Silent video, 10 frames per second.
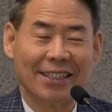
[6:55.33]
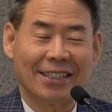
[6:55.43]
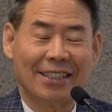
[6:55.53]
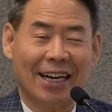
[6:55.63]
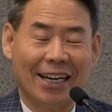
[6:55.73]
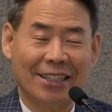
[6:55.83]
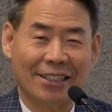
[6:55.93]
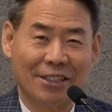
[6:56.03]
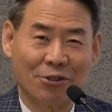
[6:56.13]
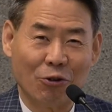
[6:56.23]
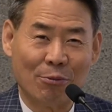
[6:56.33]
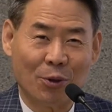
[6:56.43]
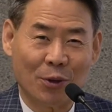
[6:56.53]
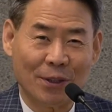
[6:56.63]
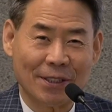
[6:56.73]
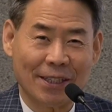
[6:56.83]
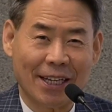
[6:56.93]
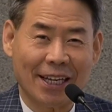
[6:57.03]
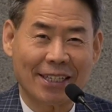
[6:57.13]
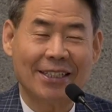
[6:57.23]
아이들을 돌보고
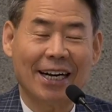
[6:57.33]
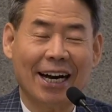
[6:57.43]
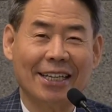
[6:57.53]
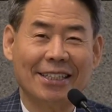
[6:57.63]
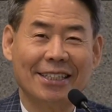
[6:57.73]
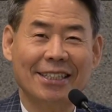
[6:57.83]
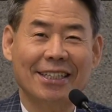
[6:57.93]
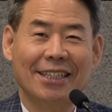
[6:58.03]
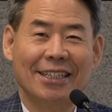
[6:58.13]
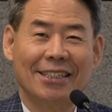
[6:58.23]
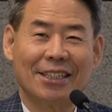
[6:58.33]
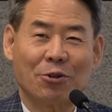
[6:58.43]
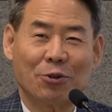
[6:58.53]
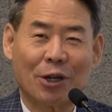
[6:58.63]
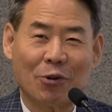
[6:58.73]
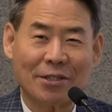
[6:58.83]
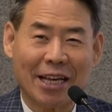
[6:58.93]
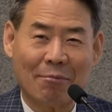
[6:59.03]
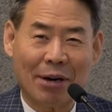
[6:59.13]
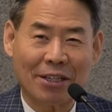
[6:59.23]
있는데 그 아이들이 이제 고등학교
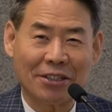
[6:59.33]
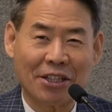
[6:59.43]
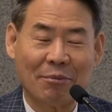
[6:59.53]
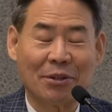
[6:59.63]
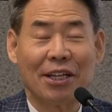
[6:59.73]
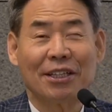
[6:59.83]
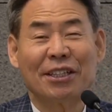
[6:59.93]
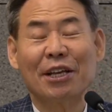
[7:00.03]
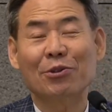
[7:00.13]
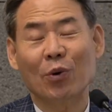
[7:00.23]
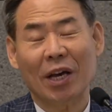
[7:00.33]
3학년 되면 퇴소해야